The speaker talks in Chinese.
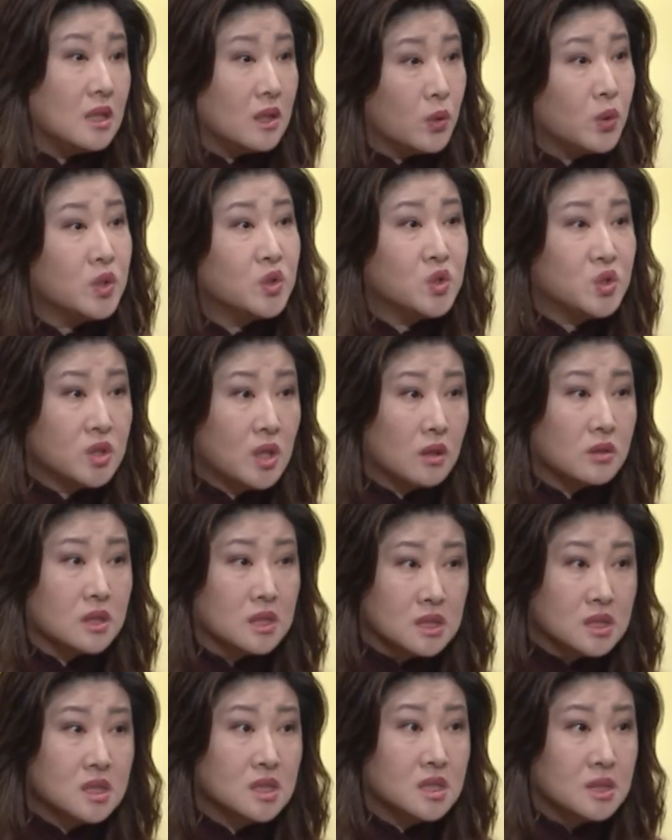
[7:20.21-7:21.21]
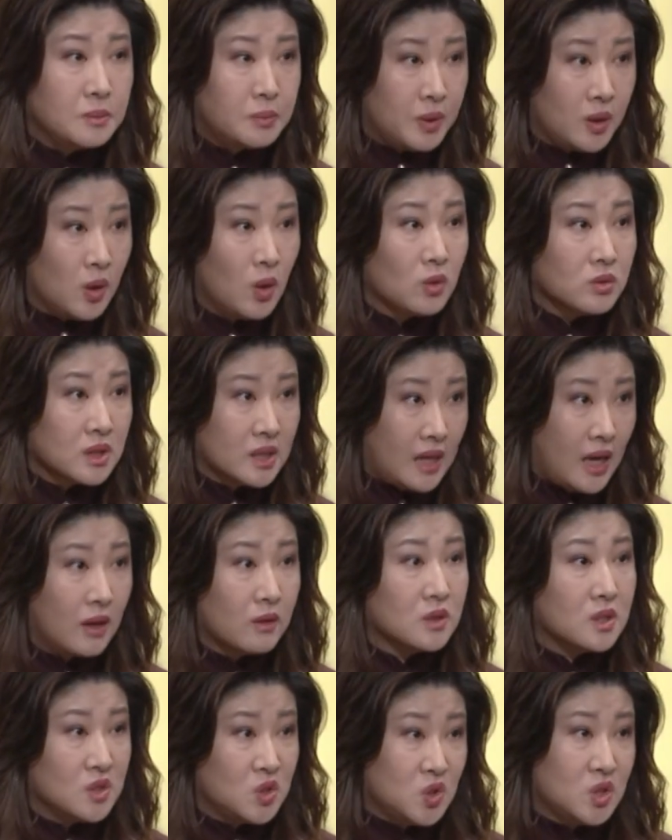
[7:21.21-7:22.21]
你会知道你自己 belong 的
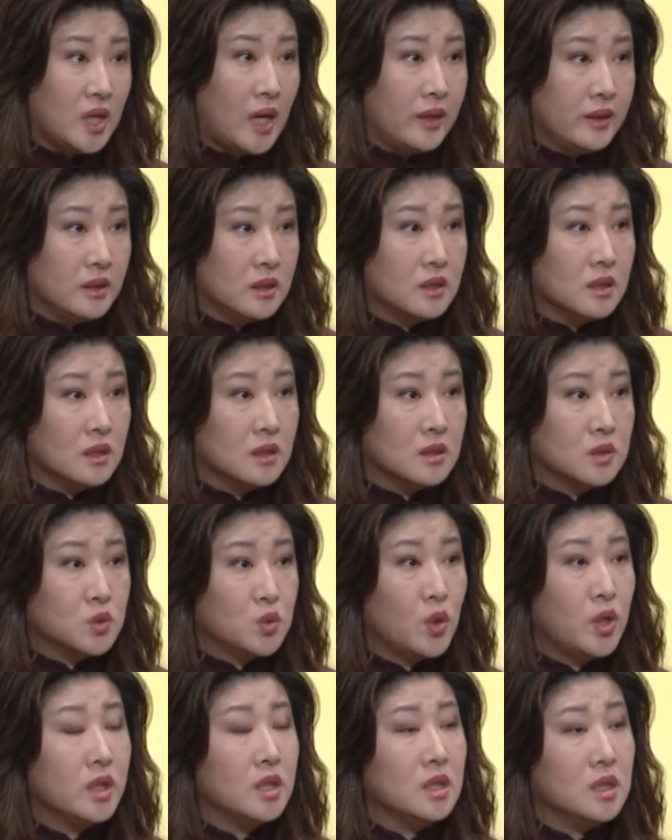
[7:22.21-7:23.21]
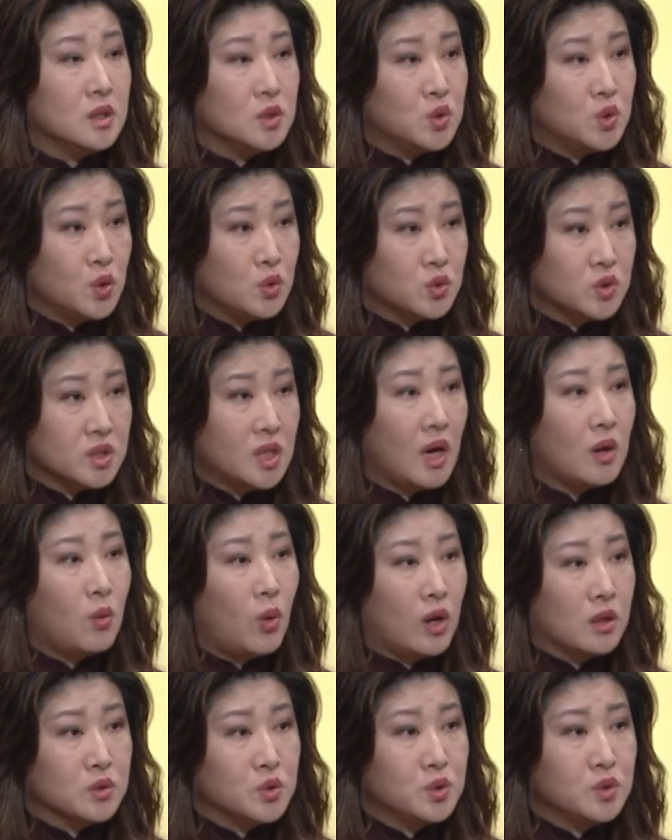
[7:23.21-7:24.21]
county 是哪一个，所以你就上
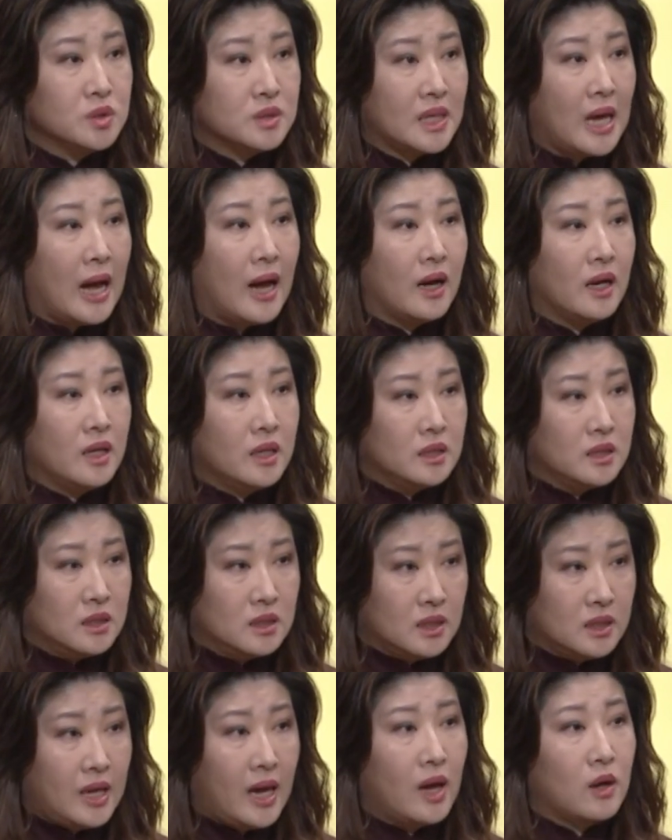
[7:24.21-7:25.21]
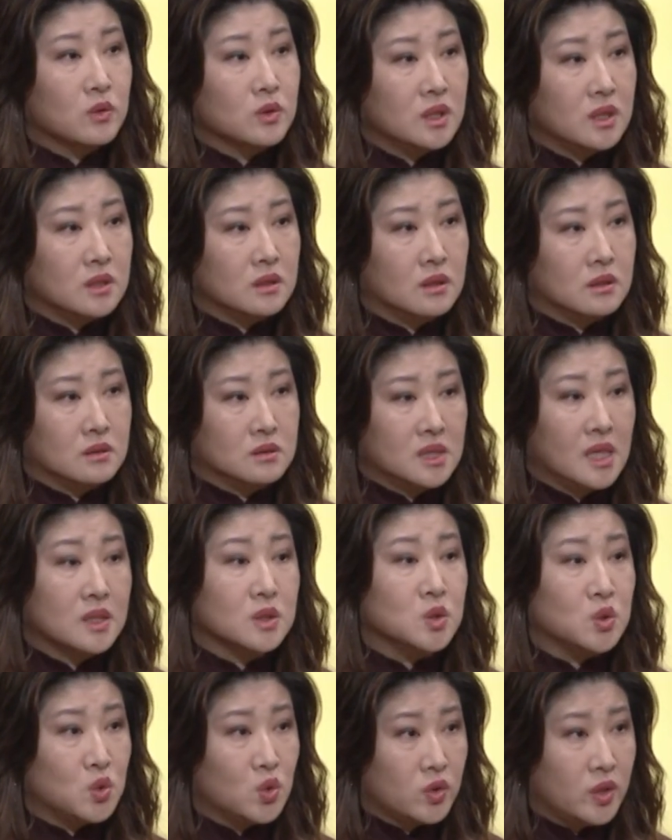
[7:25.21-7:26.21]
网去打你的 county 的，
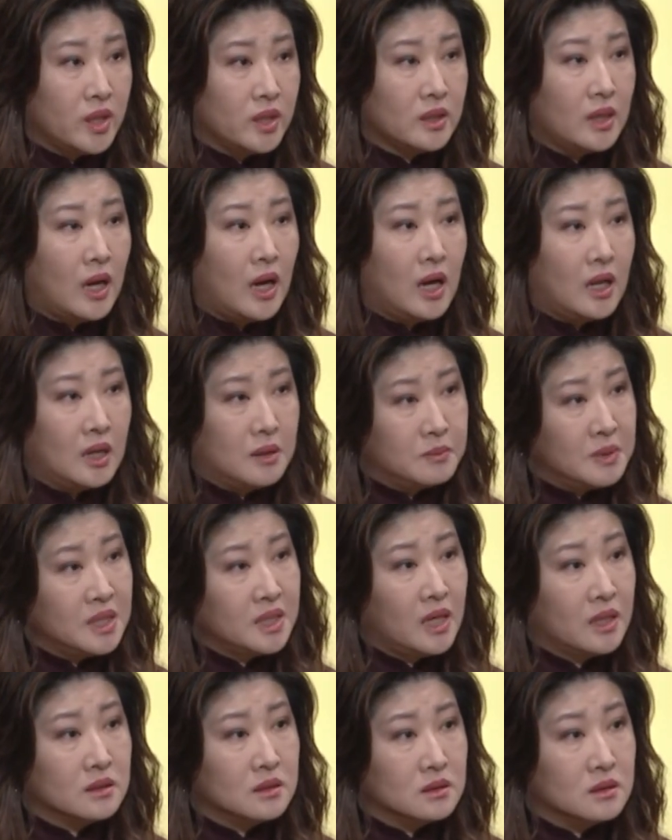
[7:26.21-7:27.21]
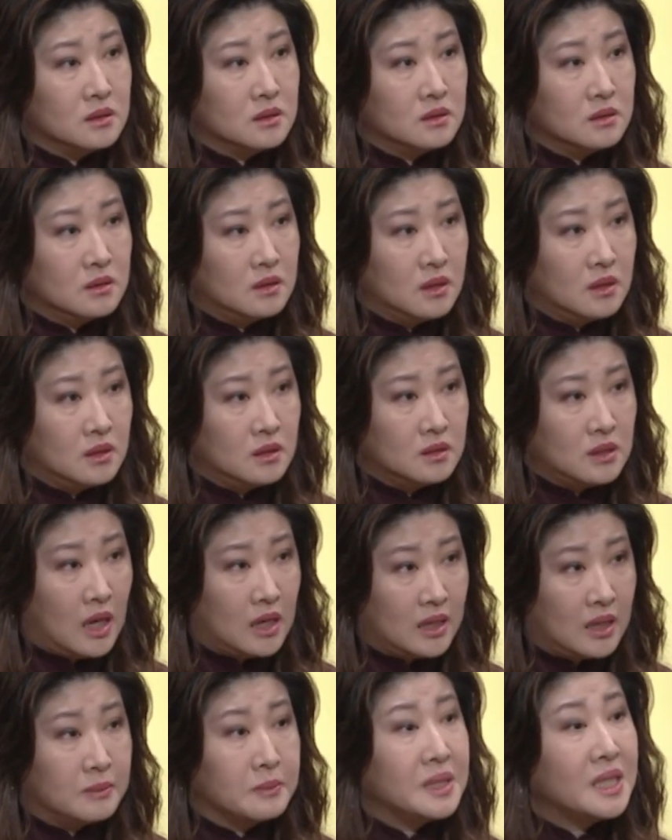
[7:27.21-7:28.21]
像你都可以打Alameda
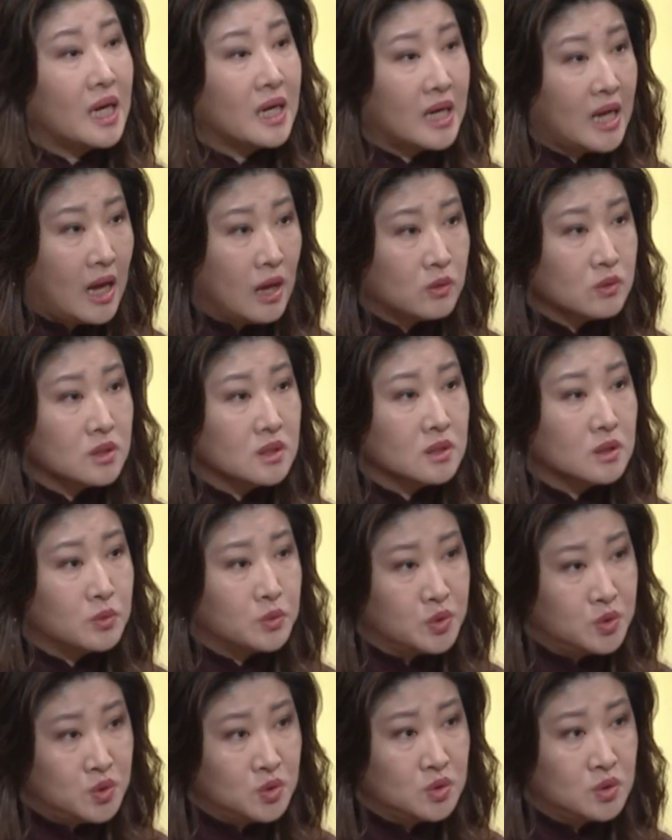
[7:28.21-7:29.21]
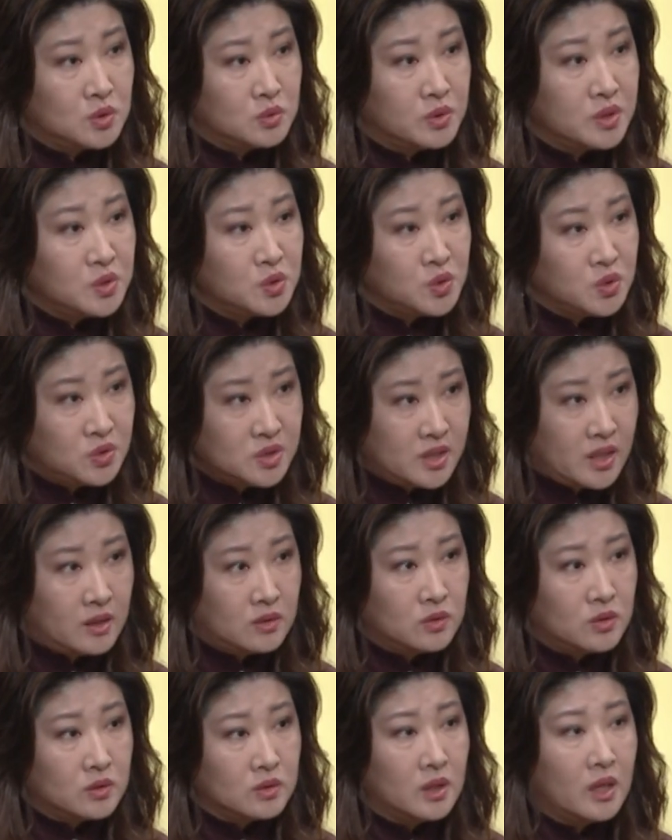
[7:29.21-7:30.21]
County 的 Regional
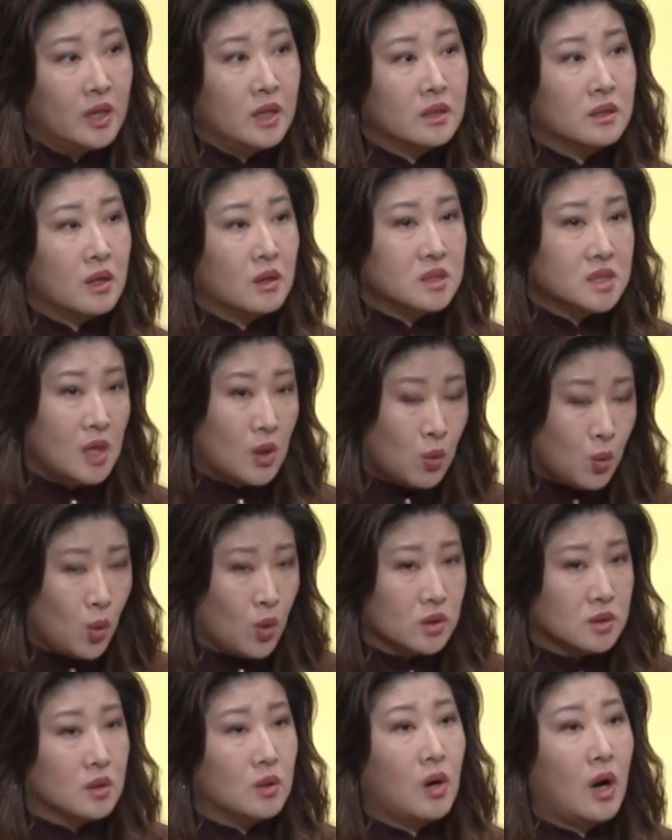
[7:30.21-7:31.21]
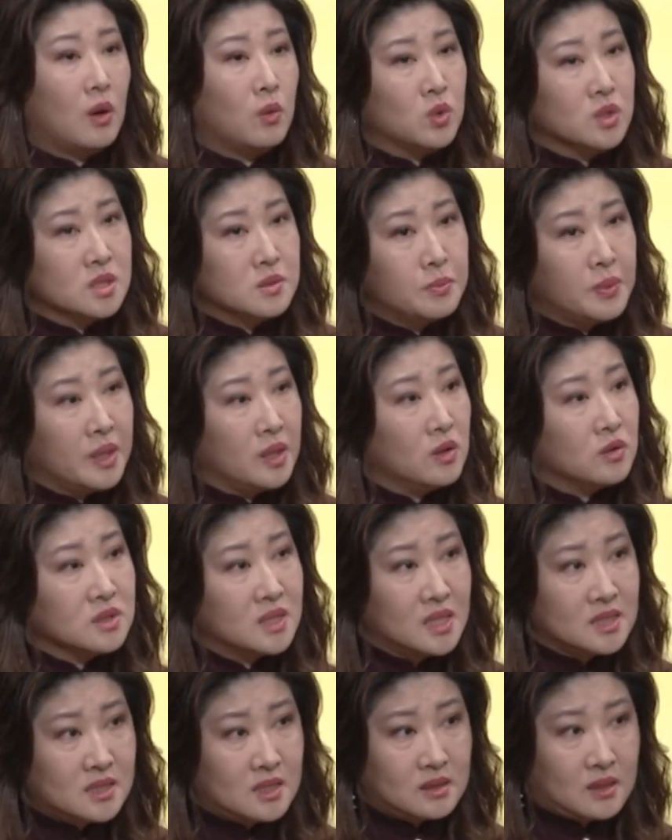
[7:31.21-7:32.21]
Center。那像我的话，我是 belong
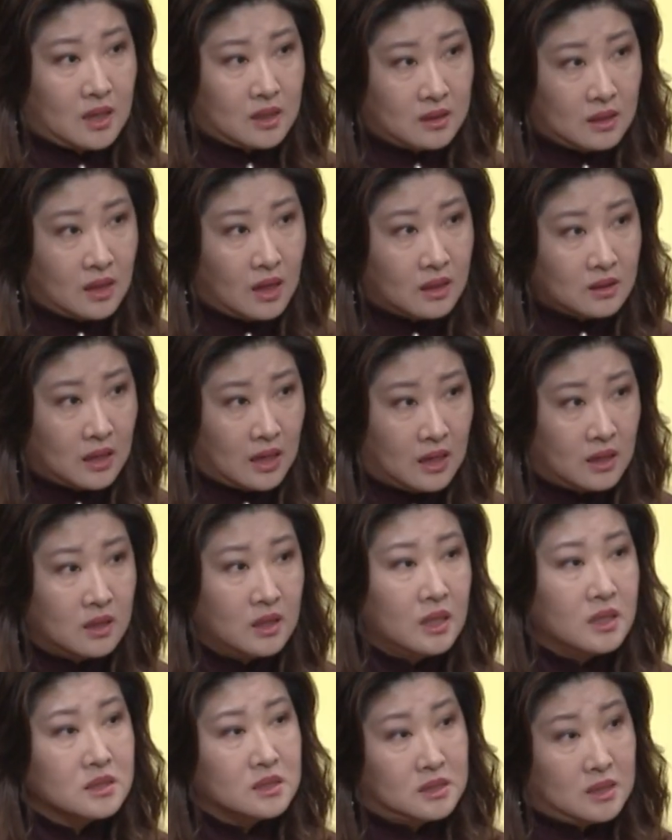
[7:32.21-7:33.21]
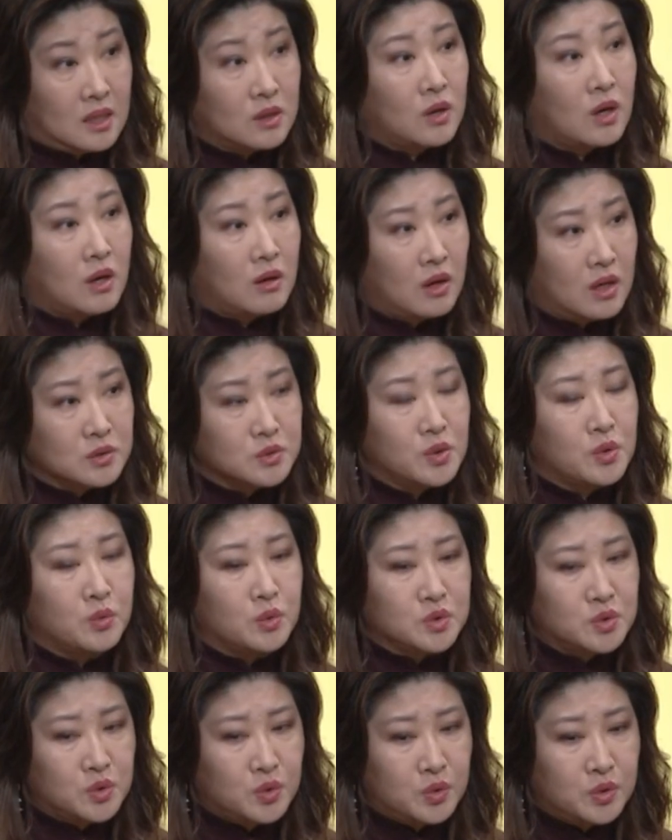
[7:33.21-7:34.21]
在 Santa Clara， 所以
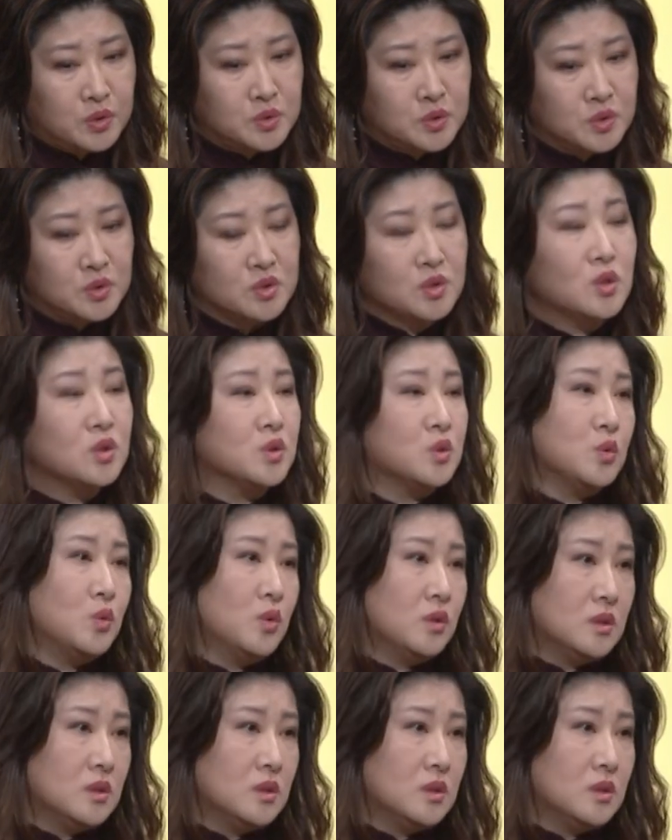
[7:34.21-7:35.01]
我就会去 search